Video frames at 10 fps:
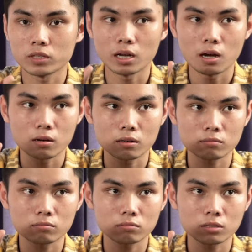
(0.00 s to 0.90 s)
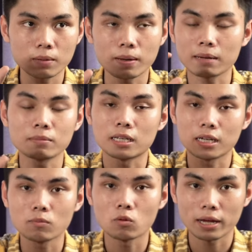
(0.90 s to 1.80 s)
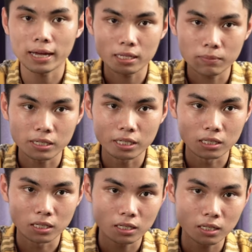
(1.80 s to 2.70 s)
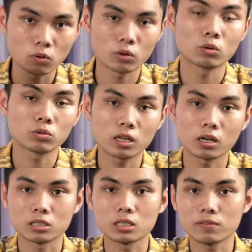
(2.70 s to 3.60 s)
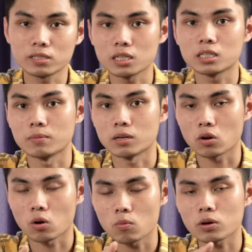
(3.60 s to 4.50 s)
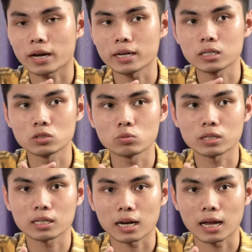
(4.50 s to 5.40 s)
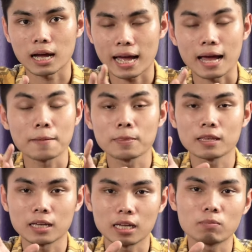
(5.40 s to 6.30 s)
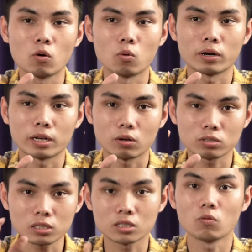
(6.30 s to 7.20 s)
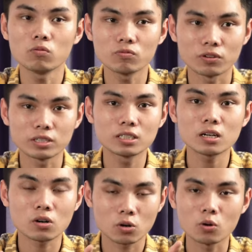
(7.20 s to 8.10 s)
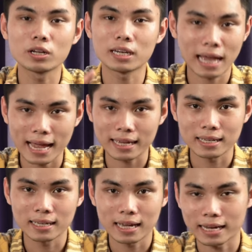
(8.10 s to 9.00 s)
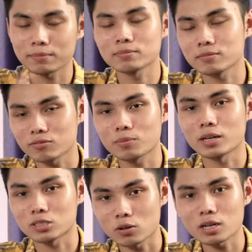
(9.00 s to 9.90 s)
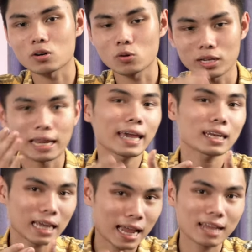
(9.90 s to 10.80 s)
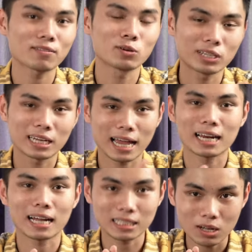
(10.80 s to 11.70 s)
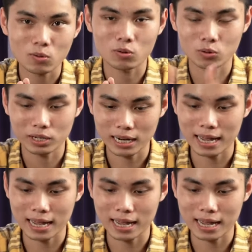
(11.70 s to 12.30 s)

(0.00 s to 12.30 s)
thì uh, khi mà anh em nhìn cái gimbal này hay như mình nhìn thấy gimbal đầu tiên ở trên TVC thì mình có một cái hình dung ra rằng là à cái gimbal này nó rất giống với chiếc Ronin 2 anh em phân biệt rõ nhá Ronin S2 và Ronin 2 là khác nhau Ronin